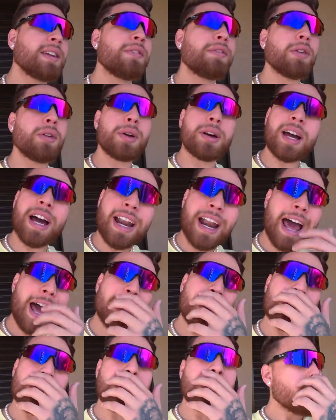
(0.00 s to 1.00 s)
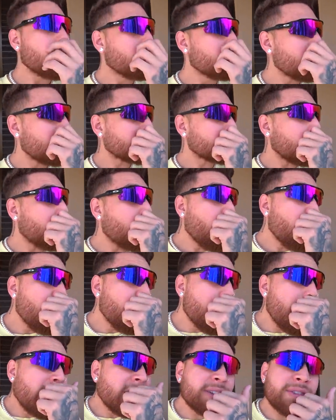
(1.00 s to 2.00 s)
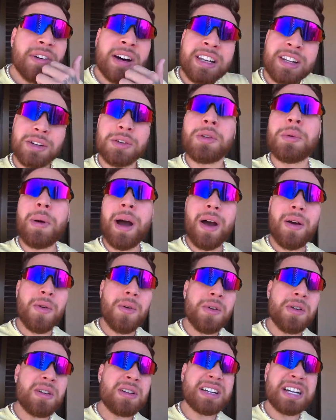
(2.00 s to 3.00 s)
E falou, caralho, o Pia tá um mês falando do bagulho,